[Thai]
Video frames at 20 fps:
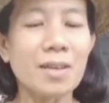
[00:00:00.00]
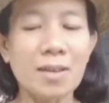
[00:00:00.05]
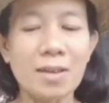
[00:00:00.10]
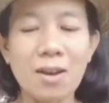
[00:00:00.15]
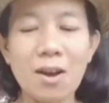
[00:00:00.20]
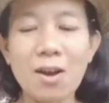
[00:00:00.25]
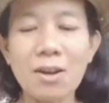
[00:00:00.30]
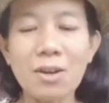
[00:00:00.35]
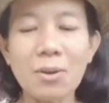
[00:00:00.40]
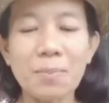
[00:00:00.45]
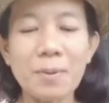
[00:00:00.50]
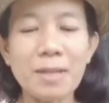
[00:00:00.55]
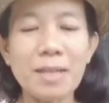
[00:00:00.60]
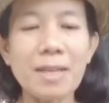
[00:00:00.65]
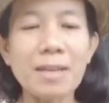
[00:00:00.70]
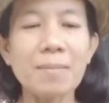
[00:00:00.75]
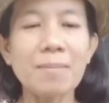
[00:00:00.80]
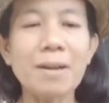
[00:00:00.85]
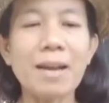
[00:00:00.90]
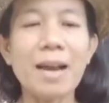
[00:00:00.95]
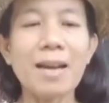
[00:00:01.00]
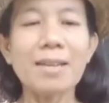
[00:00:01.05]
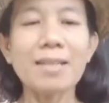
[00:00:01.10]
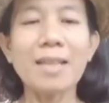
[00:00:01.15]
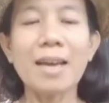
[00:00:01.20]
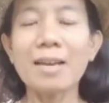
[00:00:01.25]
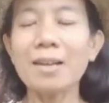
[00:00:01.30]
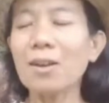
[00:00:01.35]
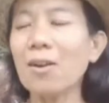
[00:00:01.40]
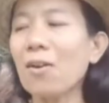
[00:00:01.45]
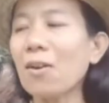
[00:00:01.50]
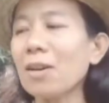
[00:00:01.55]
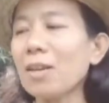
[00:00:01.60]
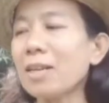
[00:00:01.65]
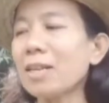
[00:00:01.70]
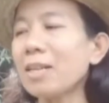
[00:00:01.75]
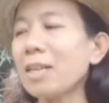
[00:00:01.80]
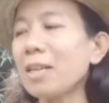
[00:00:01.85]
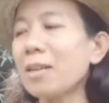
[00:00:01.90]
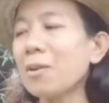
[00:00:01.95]
ก็เดี๋ยวพี่ตีทำการตัดก่อนเล
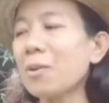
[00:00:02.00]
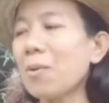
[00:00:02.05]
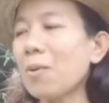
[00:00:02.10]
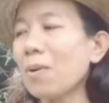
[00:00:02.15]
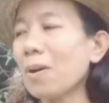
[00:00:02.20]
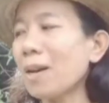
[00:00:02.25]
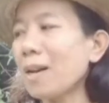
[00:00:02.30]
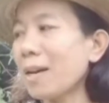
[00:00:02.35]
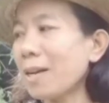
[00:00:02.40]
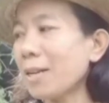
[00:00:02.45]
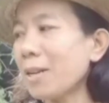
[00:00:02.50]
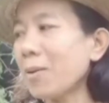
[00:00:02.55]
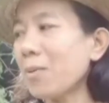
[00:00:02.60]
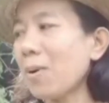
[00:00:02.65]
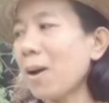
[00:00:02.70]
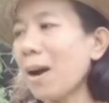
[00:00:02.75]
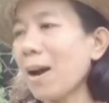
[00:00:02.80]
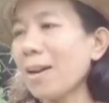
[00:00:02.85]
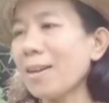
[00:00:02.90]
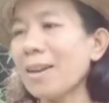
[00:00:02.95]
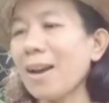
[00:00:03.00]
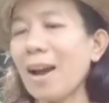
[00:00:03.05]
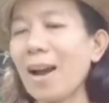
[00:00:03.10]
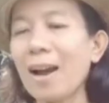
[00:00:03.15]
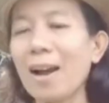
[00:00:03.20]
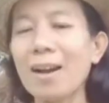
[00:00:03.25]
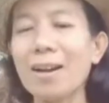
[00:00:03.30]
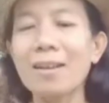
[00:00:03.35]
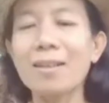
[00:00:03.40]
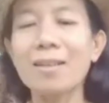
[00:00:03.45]
ยเลยดีกว่านะคะ